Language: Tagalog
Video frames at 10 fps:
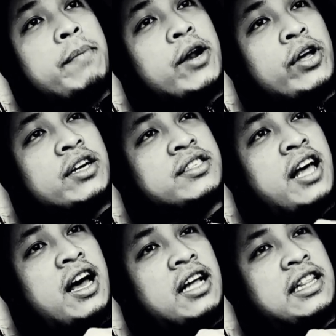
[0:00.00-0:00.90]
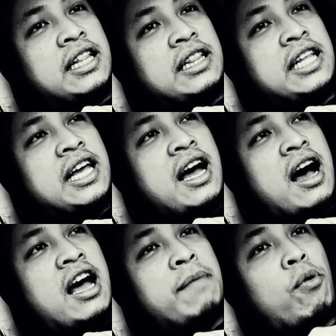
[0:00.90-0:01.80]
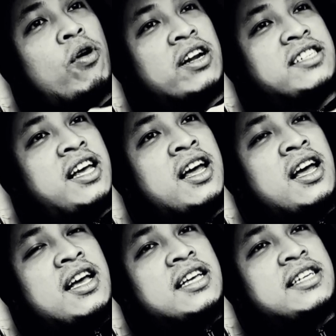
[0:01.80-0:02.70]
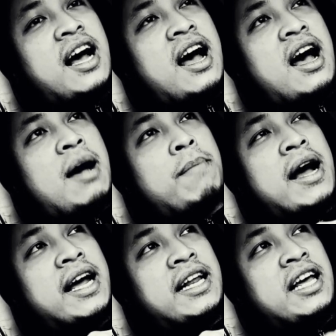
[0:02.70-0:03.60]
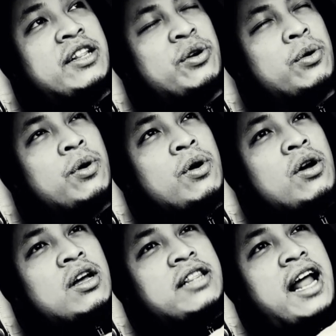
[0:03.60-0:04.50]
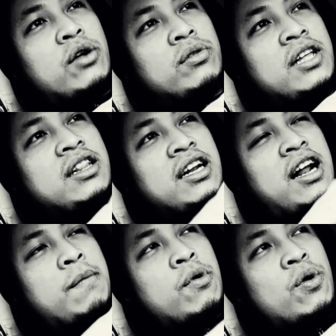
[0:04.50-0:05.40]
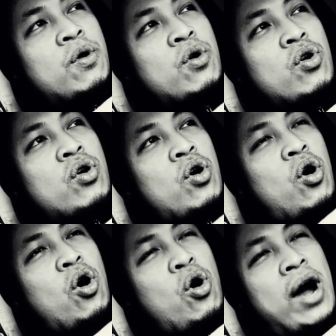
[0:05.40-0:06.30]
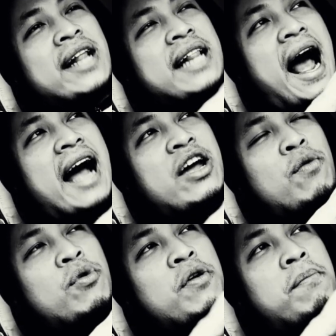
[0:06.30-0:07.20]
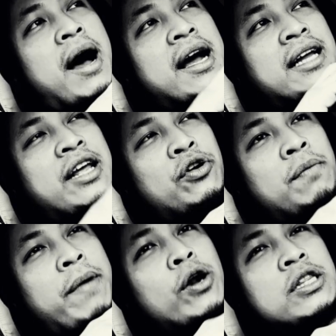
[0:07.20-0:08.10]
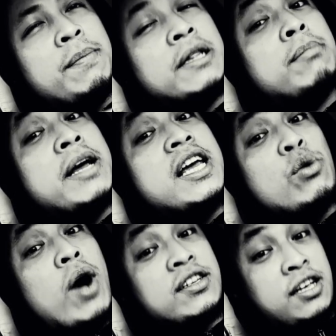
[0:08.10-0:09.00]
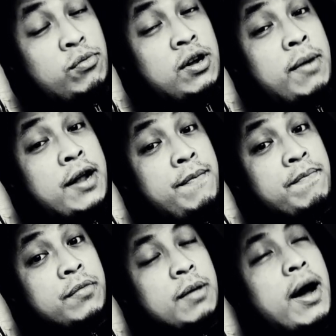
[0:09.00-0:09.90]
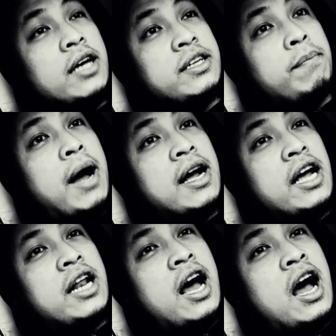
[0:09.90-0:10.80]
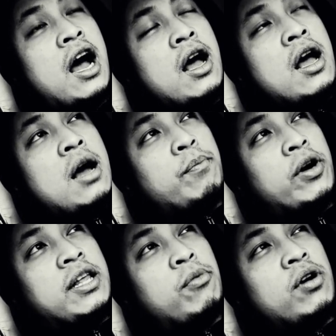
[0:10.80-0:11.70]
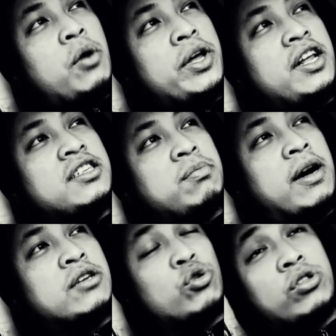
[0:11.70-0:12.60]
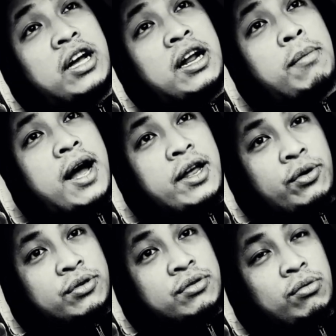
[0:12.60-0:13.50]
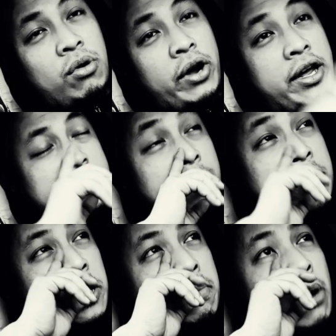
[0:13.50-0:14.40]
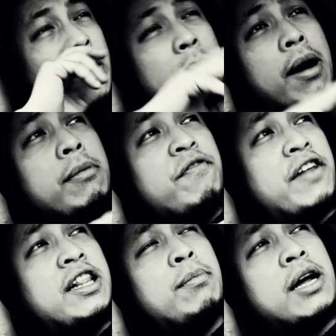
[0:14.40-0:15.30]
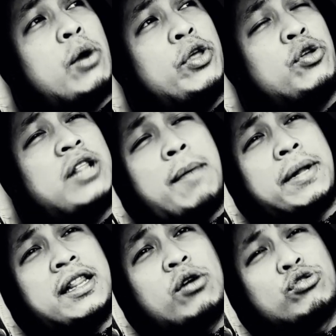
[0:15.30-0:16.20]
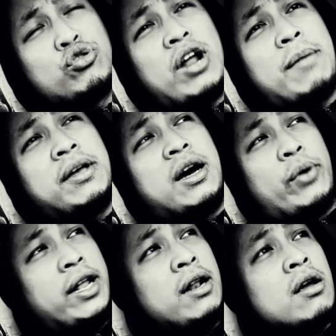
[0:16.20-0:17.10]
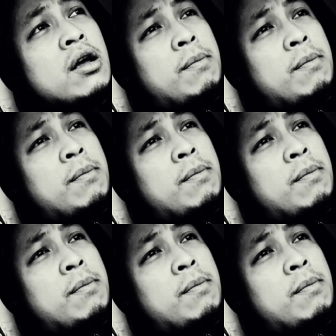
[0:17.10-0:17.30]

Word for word: Pero here's the the uh, hypocrisy sa bagay na ito. Dahil kung titingnan mo, oo nga't ayaw mo yung bagay na yon. Pero di ba't may iwasan mo naman? Di ba? Isang bagay na pwede mong gawin is magsuot ka ng maayos. Okay, sabihin na iba, wala ba kaming freedom na gawin yung dapat na gusto namin gawin